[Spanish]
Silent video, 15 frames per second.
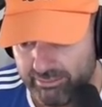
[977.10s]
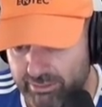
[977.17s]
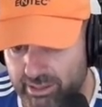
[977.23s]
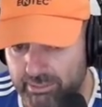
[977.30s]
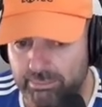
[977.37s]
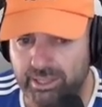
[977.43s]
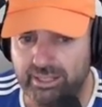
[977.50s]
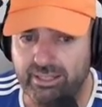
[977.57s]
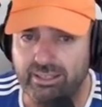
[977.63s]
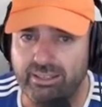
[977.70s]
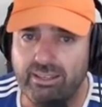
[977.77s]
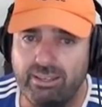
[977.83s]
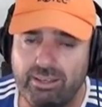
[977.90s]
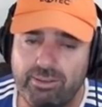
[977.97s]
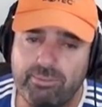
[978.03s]
Flashpack?
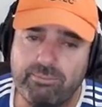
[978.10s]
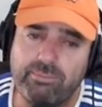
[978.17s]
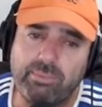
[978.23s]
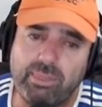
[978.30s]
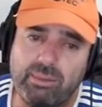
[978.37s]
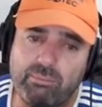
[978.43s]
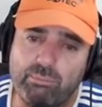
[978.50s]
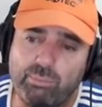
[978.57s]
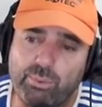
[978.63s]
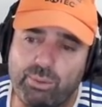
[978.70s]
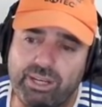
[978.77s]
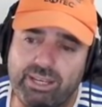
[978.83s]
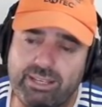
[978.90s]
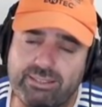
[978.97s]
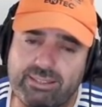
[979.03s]

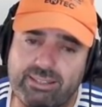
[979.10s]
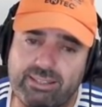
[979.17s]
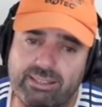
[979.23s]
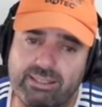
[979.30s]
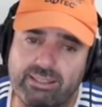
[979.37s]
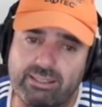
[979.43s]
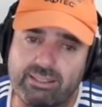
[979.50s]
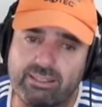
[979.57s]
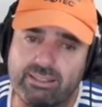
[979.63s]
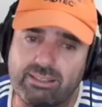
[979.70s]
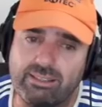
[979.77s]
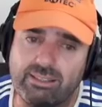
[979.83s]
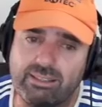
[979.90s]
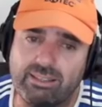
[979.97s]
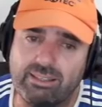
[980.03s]
Pues, eh,
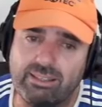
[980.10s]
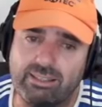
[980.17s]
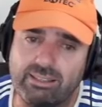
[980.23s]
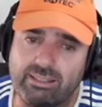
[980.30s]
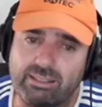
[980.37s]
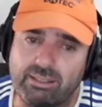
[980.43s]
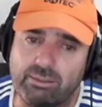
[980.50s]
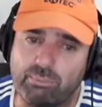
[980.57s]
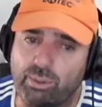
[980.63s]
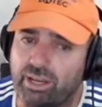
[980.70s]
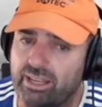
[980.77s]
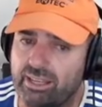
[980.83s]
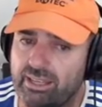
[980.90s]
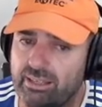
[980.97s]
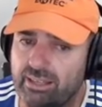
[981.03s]
eh, pues
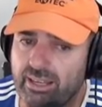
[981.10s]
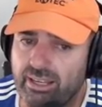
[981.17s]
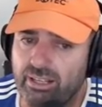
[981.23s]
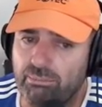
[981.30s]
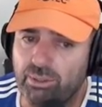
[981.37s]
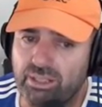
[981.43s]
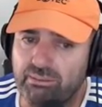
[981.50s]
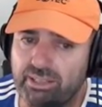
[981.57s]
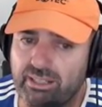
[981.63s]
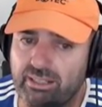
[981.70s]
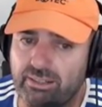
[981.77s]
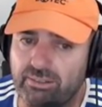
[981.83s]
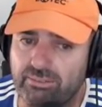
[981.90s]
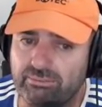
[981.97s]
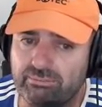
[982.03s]
aquí, aquí lo pone bien
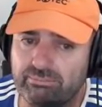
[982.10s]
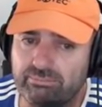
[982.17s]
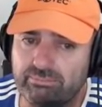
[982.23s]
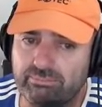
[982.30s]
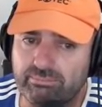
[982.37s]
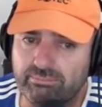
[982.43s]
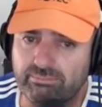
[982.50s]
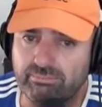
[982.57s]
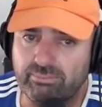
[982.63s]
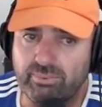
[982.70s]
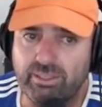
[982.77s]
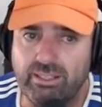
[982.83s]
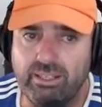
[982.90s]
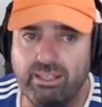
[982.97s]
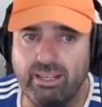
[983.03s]
claro. ¿Mm?
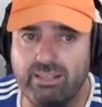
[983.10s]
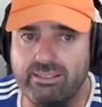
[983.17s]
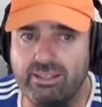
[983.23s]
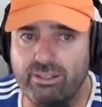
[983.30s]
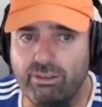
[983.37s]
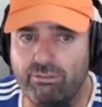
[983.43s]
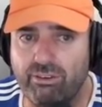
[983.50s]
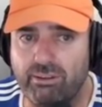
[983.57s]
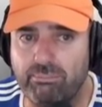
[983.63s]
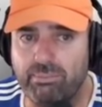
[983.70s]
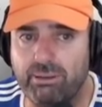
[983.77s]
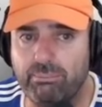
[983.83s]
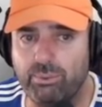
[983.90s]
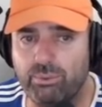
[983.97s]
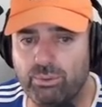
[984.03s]
El sitio
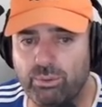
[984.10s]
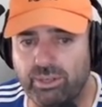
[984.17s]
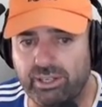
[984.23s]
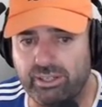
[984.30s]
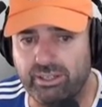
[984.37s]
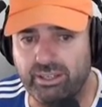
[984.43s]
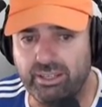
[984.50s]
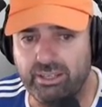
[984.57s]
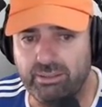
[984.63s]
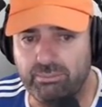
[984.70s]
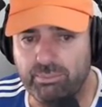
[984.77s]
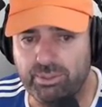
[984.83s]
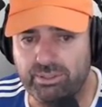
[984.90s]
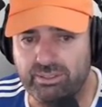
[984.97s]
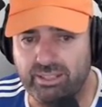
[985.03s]
flashpack.org,
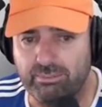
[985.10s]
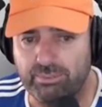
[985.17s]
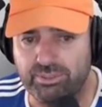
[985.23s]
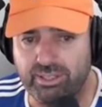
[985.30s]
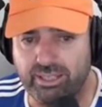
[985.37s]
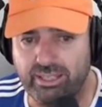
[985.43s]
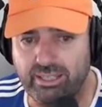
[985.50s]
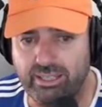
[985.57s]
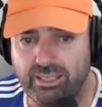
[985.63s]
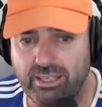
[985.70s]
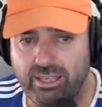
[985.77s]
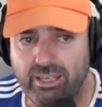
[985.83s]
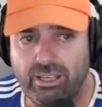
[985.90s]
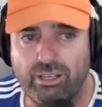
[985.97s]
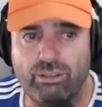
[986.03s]
bueno, vamos aquí.
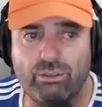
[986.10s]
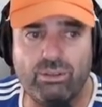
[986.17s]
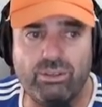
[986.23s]
Yo